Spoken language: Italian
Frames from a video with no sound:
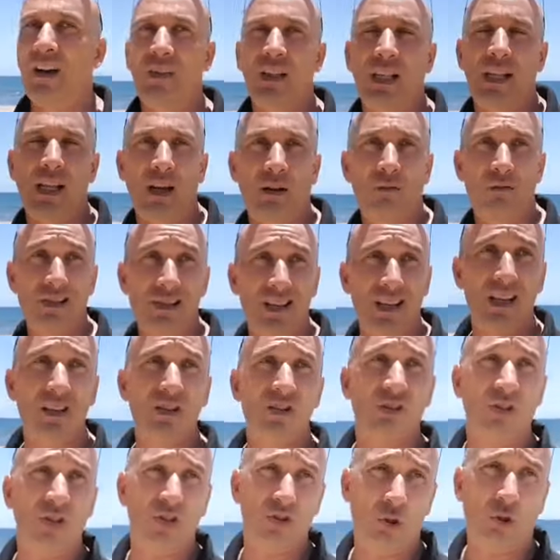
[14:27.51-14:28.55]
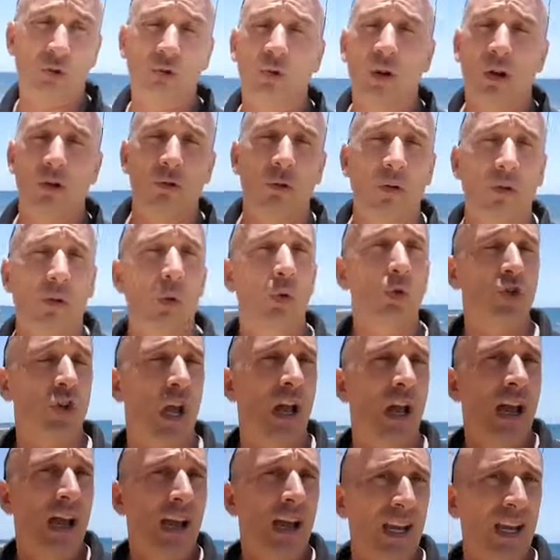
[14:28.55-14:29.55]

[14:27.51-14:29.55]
vedere queste isole sotto una nuova luce